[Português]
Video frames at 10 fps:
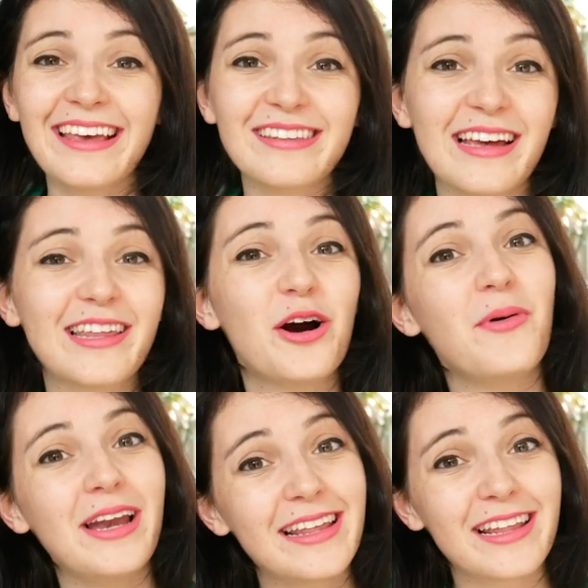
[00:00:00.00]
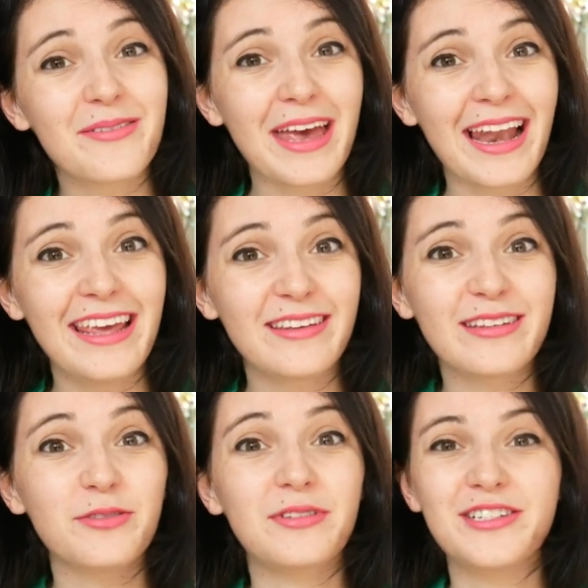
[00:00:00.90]
Quem quiser dar uma olhada na minha
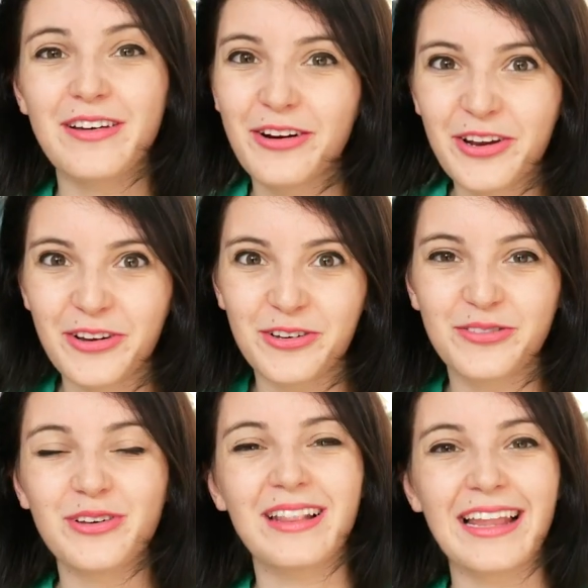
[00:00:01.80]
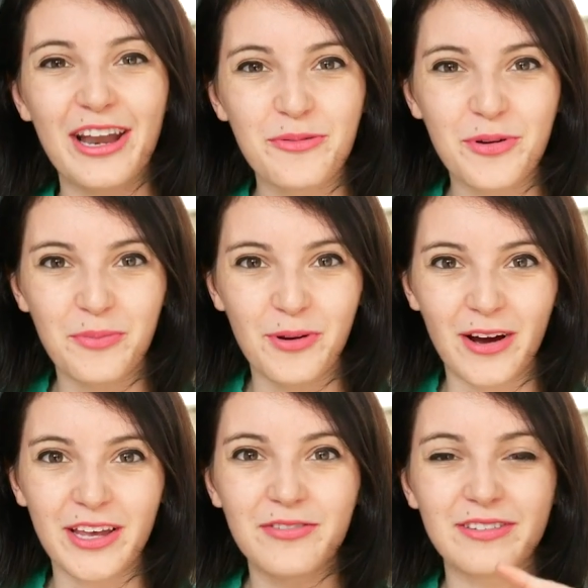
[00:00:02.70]
lista, se você estiver curioso, lá no meu
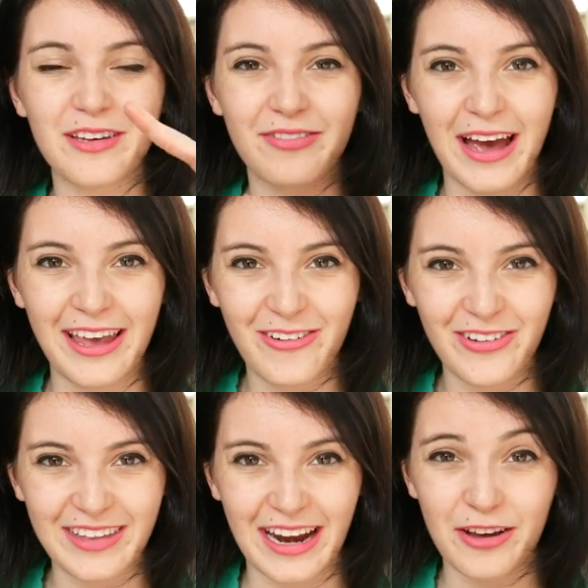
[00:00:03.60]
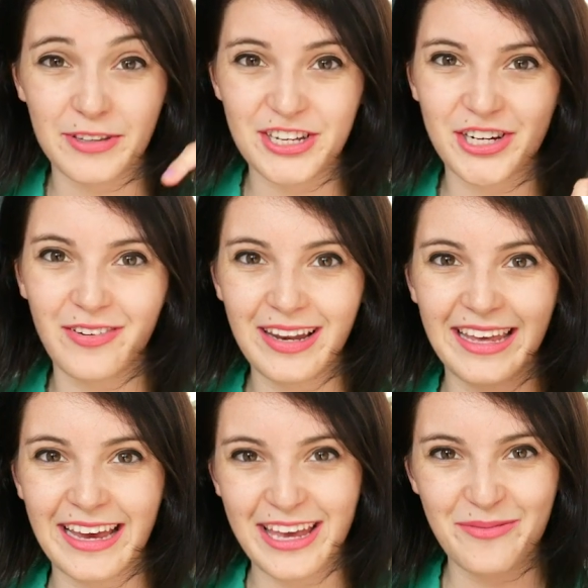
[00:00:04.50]
blog você vai encontrar, eu vou deixar o
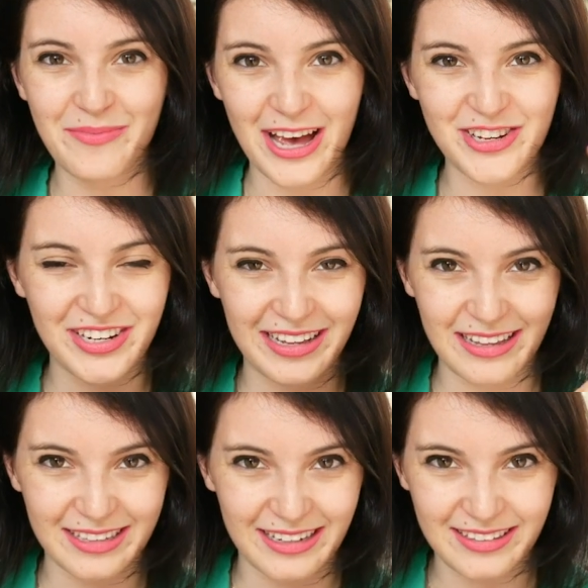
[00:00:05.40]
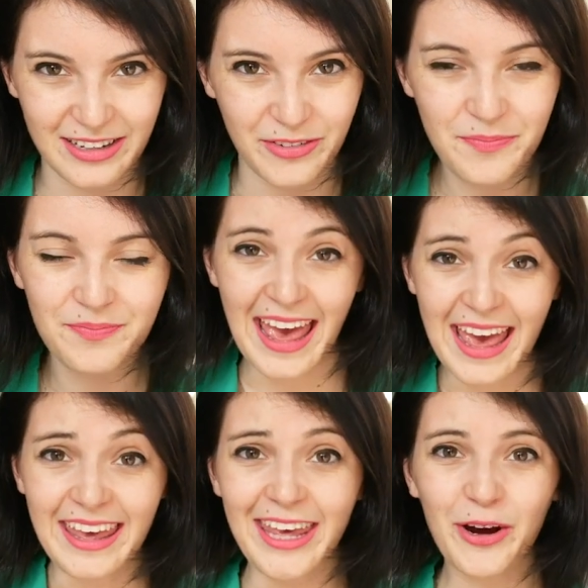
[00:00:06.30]
link aqui embaixo na descrição.
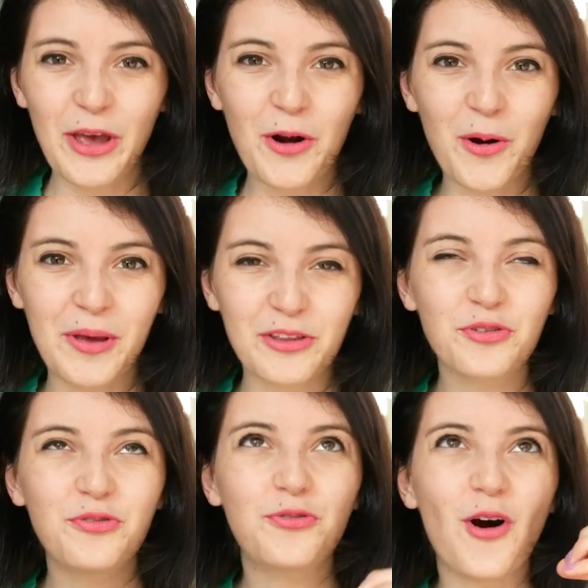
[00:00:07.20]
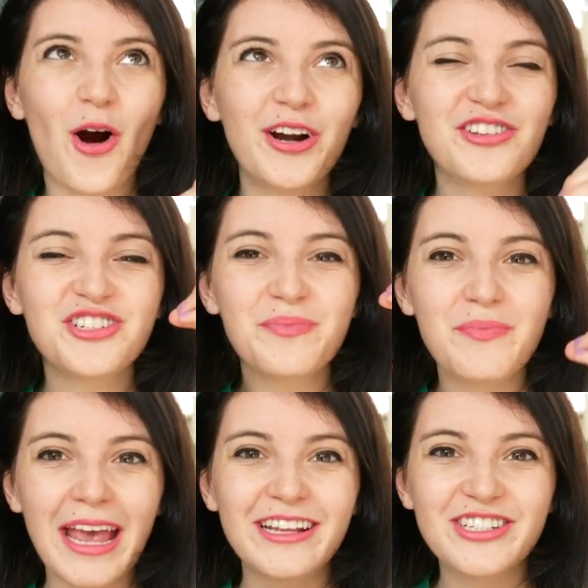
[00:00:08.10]
E eu recomendo
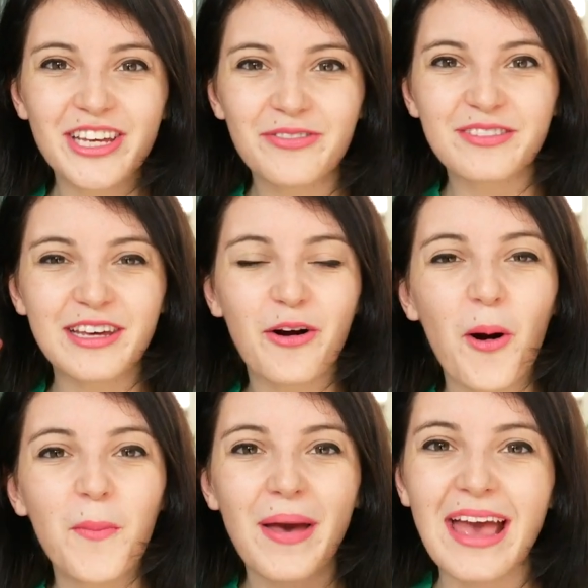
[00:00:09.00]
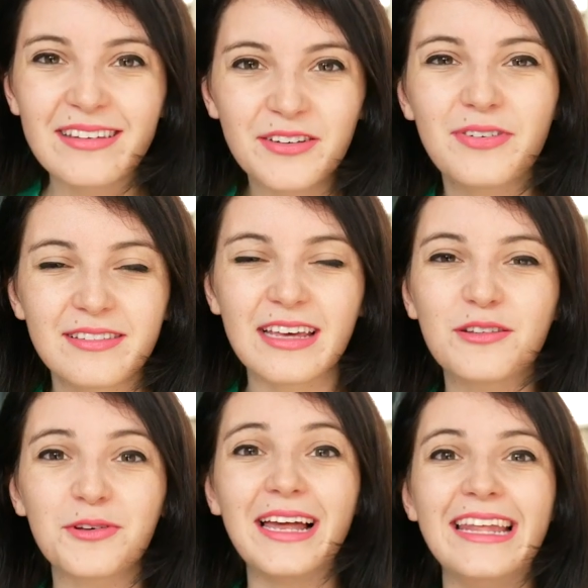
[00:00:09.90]
fortemente que você comece a fazer
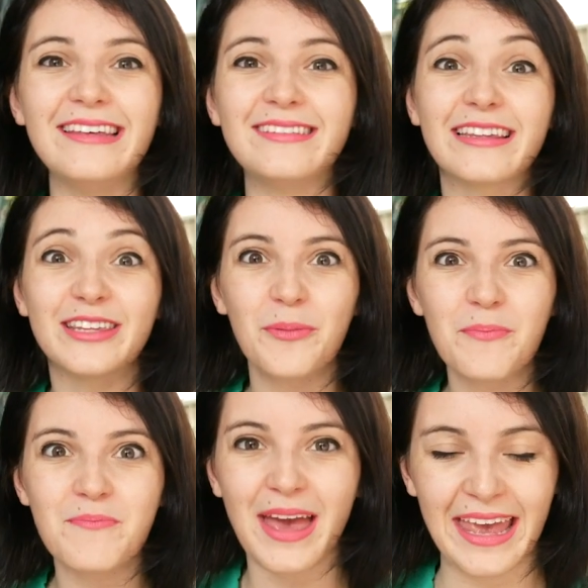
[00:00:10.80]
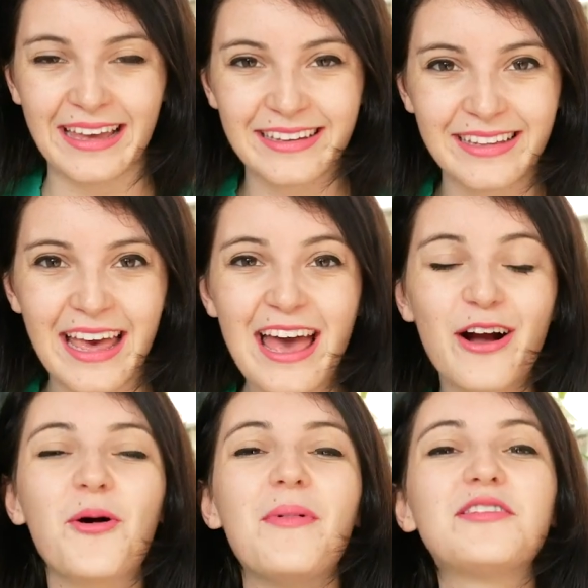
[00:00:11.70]
a sua lista também.
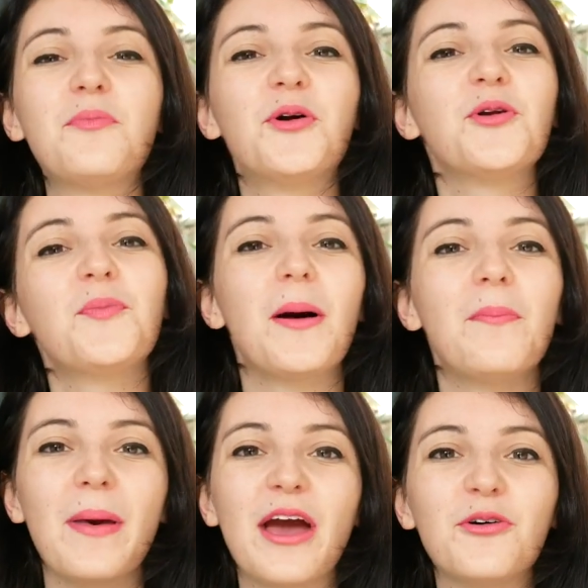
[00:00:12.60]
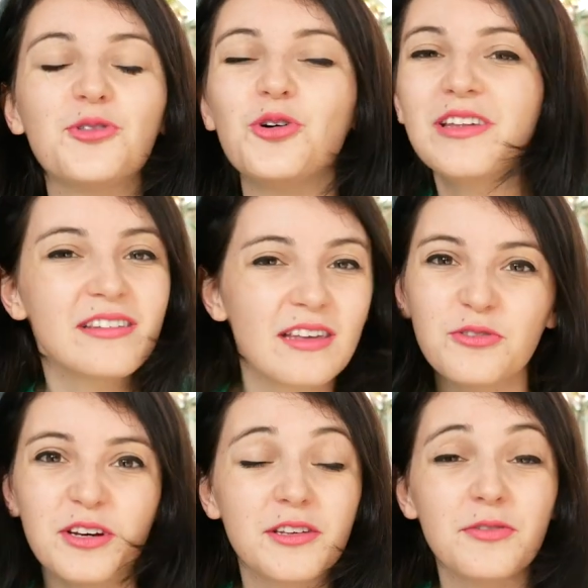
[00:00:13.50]
Comece a pôr no papel todas
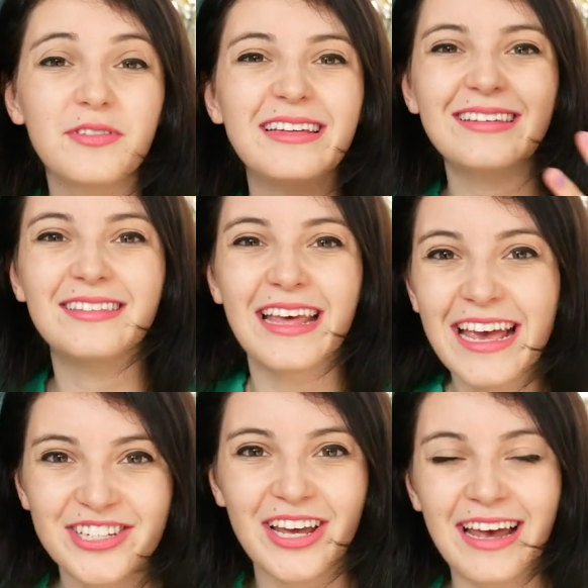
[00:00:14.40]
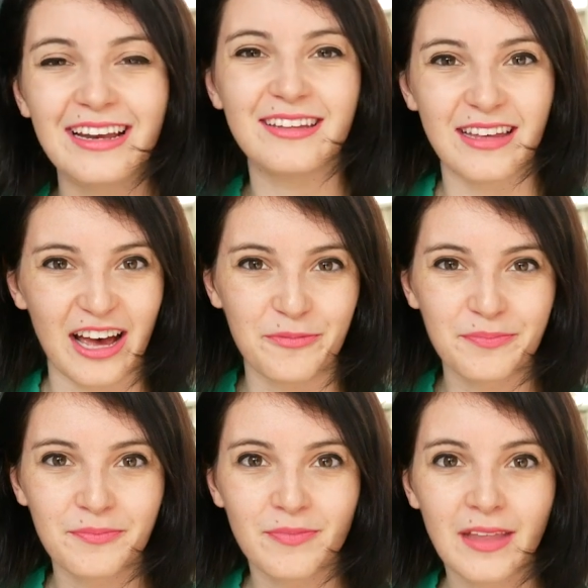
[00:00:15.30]
as coisas que você deseja realizar.